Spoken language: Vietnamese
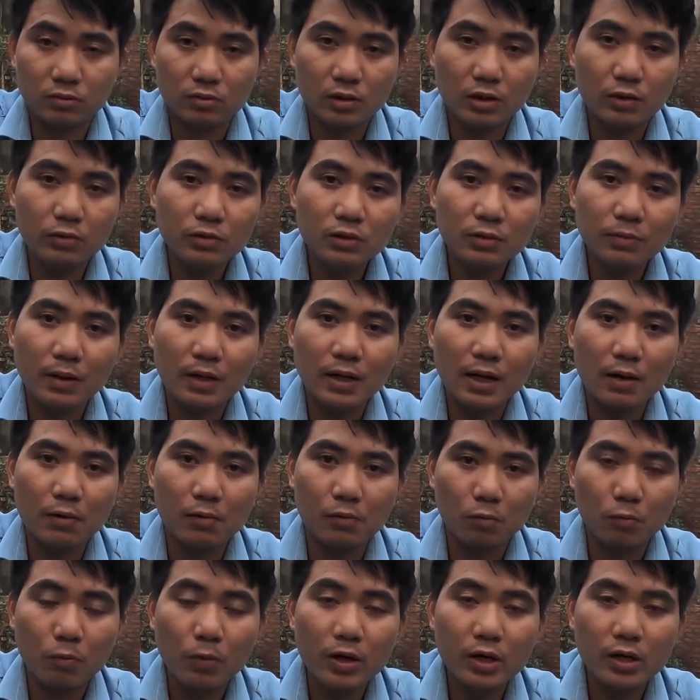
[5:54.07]
nếu như bạn nào
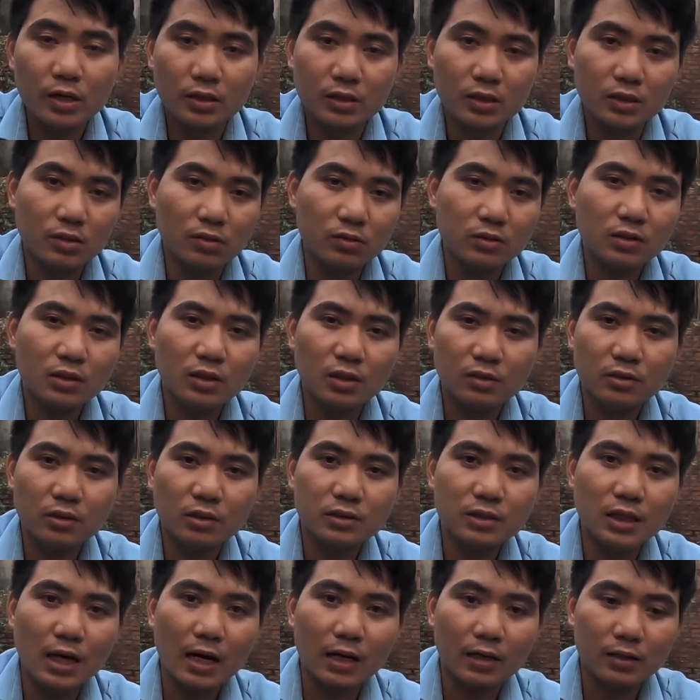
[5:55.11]
ở quê thì nó rất là
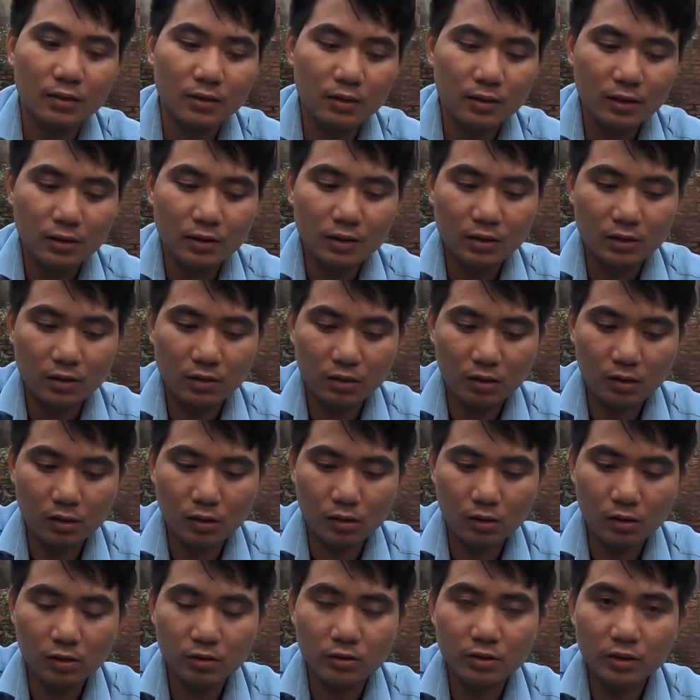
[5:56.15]
đơn giản uh,
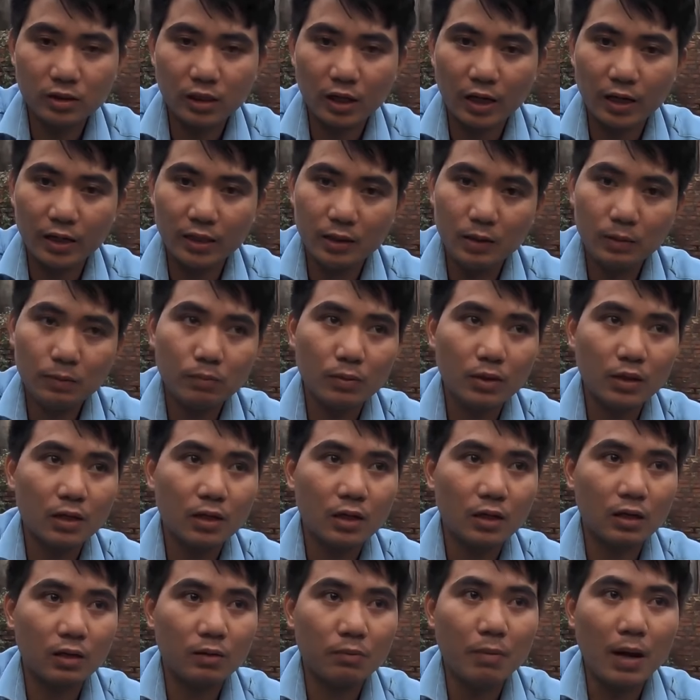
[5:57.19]
ở những cái
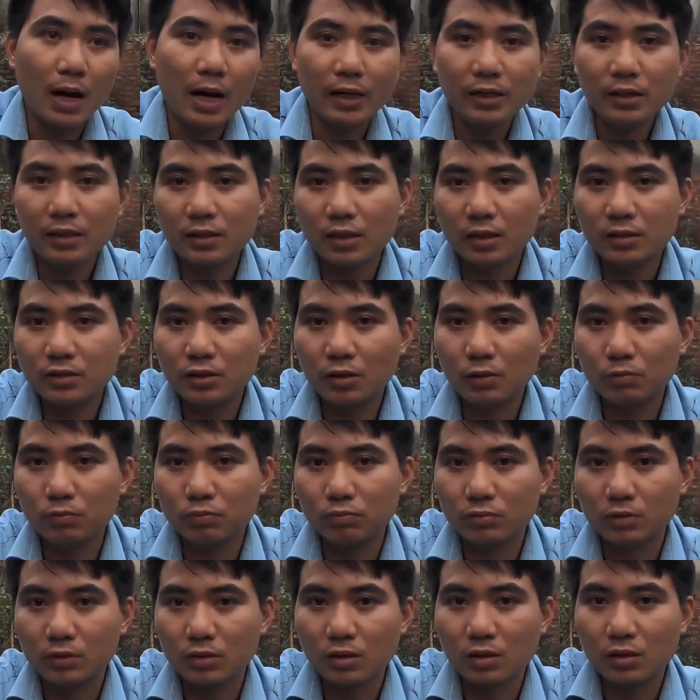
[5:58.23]
mà bãi người ta trồng
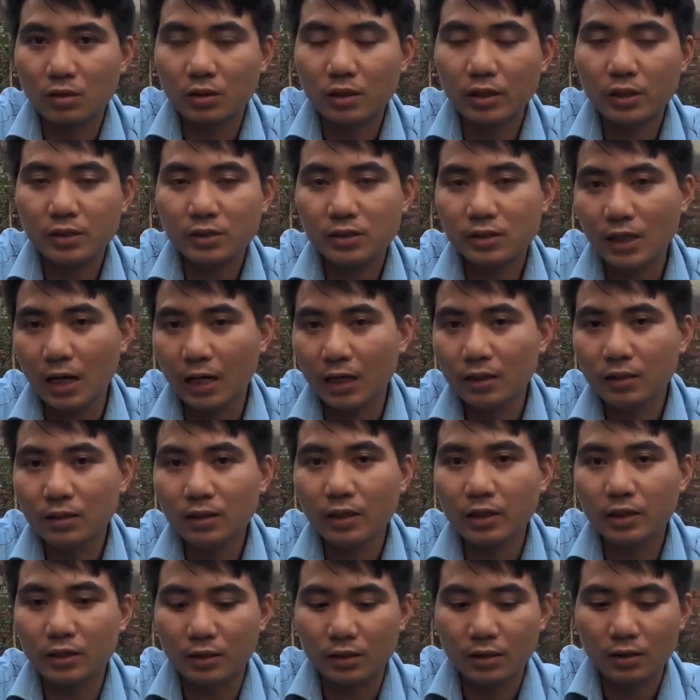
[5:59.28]
uh, cây sắn
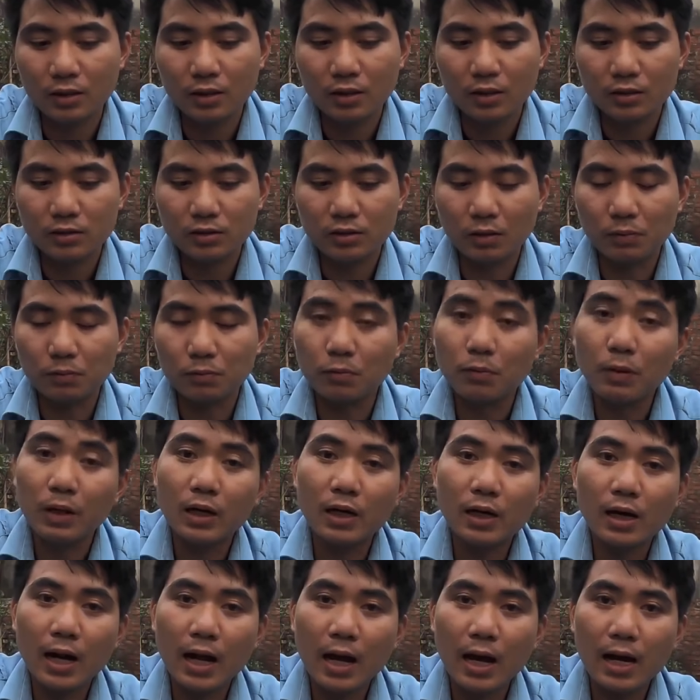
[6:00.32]
này trồng
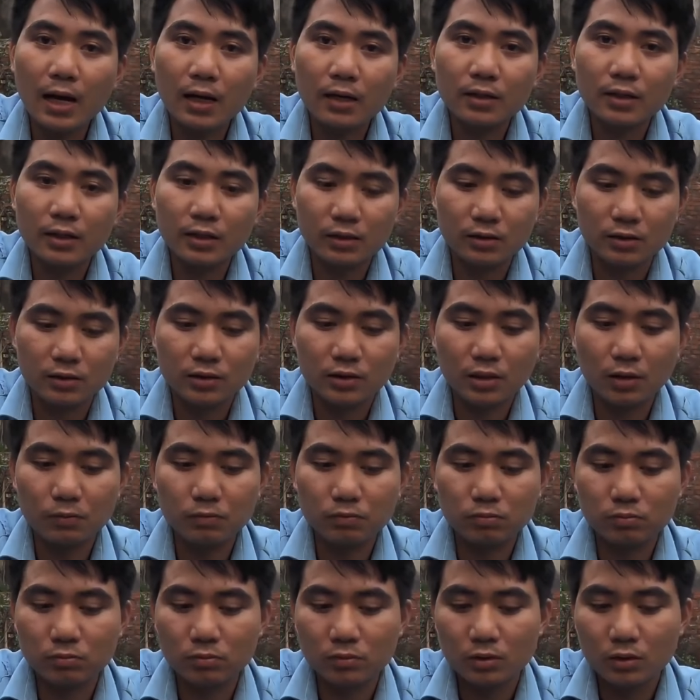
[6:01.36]
khoai lang này
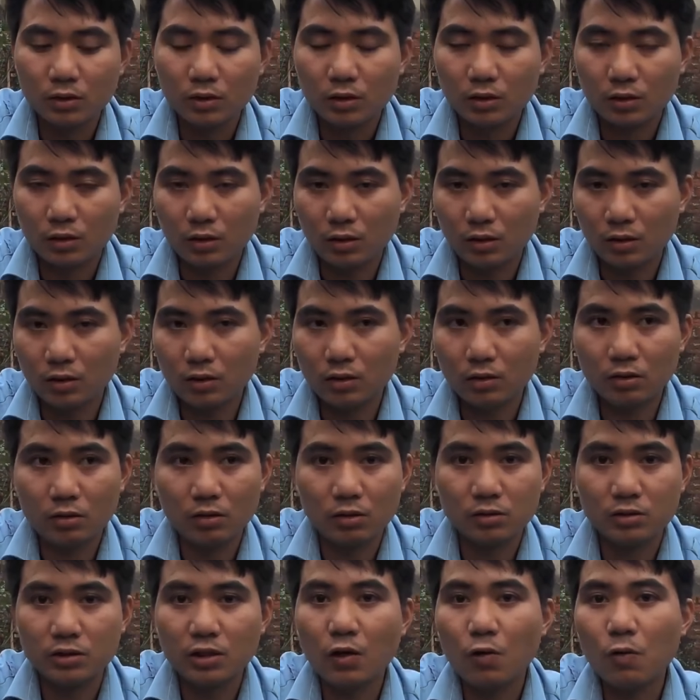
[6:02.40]
trồng uh,
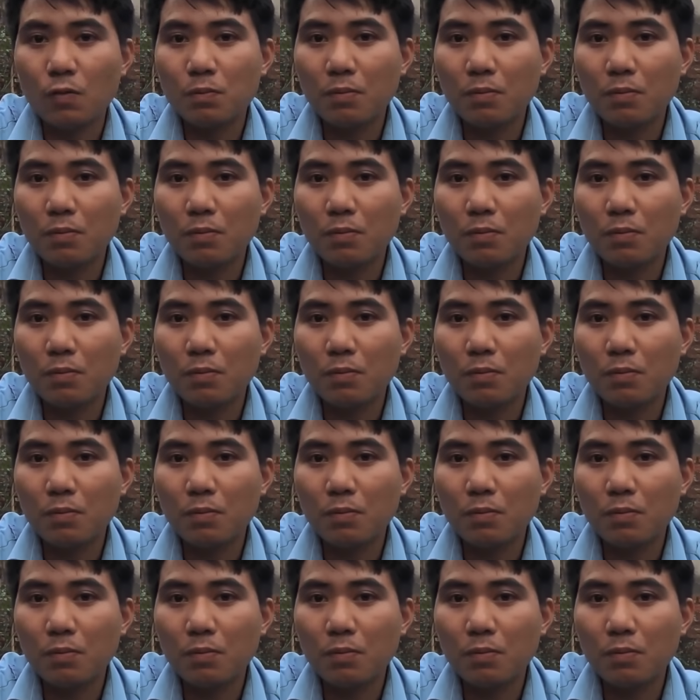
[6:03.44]
rau